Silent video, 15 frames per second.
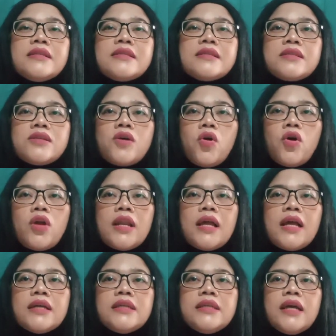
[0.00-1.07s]

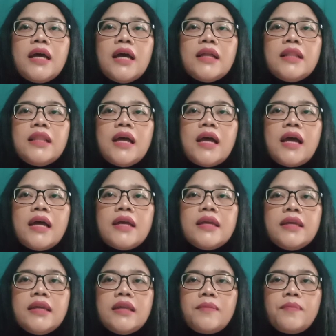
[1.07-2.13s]
Seseorang yang
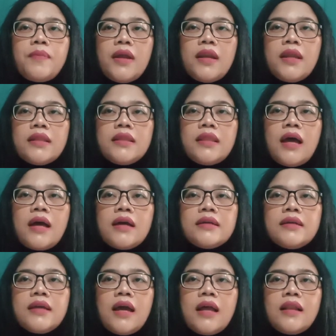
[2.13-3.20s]
lahir pada
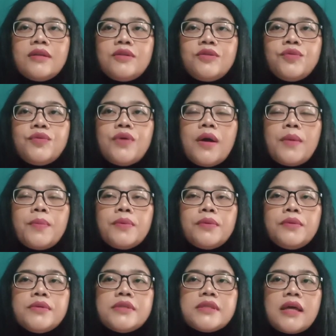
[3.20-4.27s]
tanggal 21
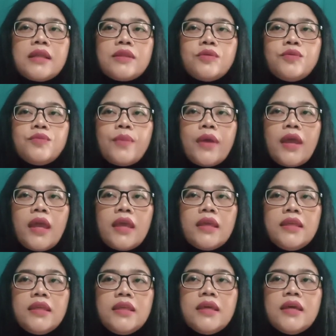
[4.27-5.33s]

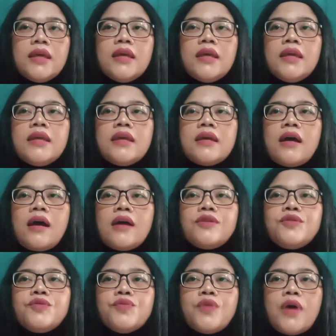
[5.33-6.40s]
Mei
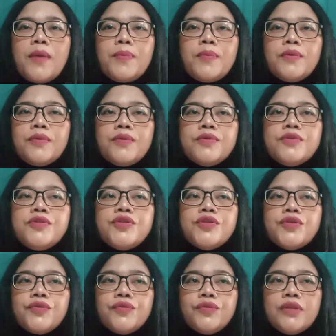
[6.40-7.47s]
hingga 20
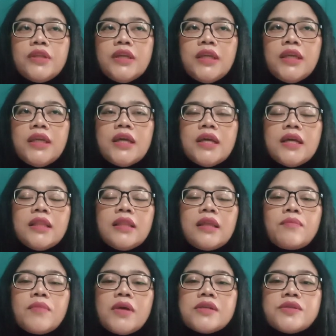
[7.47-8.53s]
Juni
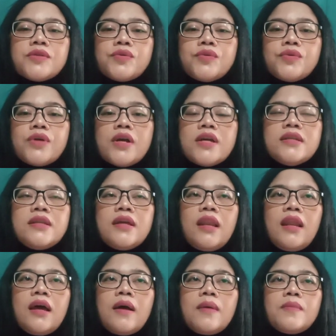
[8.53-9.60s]
termasuk
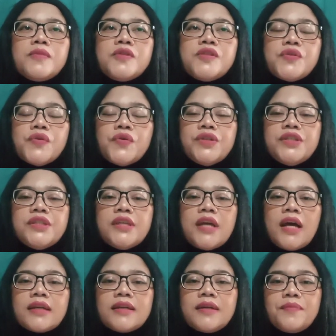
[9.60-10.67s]
dalam
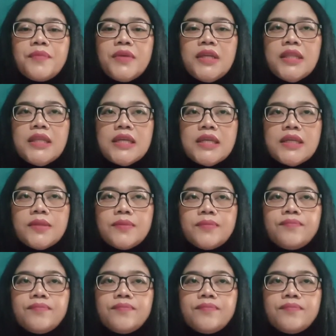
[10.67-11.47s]
zodiak Gemini.